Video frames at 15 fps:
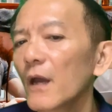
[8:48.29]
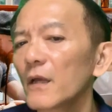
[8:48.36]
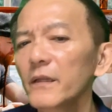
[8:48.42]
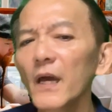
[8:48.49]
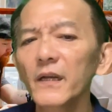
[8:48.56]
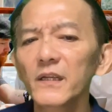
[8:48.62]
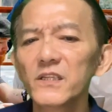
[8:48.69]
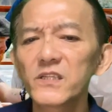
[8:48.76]

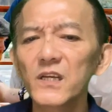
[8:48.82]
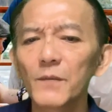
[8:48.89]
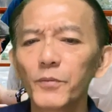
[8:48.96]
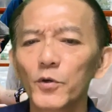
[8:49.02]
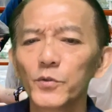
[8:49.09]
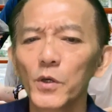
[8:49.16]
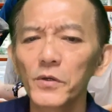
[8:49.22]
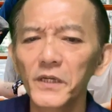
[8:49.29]
那你是一个
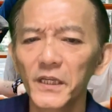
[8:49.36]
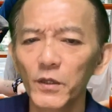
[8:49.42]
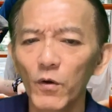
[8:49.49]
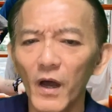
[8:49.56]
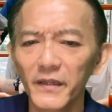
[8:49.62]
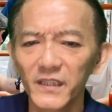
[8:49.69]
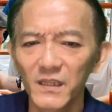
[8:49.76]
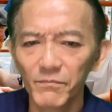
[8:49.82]
普通人的
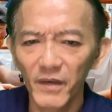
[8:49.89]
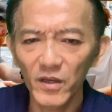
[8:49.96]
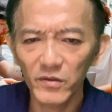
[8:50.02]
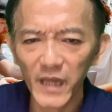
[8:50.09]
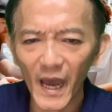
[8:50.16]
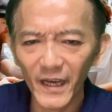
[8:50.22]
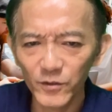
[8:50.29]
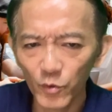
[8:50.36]
话，你没有
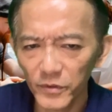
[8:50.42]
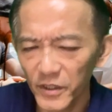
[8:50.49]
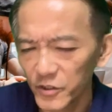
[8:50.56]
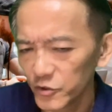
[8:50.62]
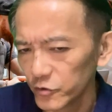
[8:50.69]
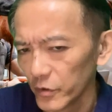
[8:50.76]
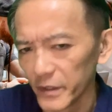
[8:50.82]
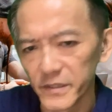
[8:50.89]
太多的
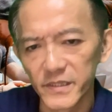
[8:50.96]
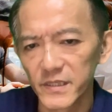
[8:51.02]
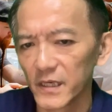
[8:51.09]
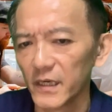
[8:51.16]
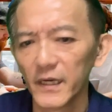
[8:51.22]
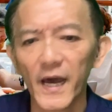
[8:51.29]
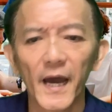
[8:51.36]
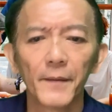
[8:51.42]
选择
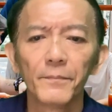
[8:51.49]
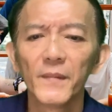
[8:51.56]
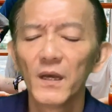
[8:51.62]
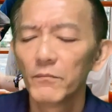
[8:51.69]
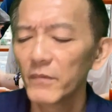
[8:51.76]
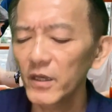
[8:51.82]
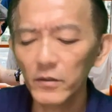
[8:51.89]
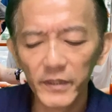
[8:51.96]
啦，
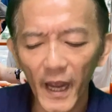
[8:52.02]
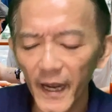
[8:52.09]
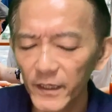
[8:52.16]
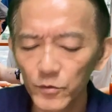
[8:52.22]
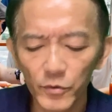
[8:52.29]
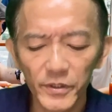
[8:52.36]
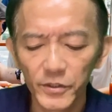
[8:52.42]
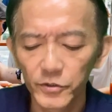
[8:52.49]
没有太
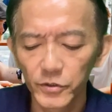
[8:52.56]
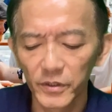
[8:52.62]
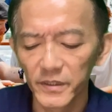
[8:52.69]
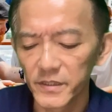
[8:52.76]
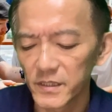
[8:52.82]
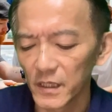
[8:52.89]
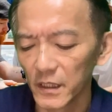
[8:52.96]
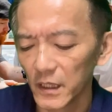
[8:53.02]
多的选
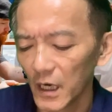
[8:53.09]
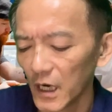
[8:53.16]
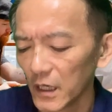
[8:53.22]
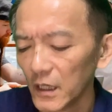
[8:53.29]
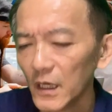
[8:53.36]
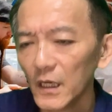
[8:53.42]
择啊。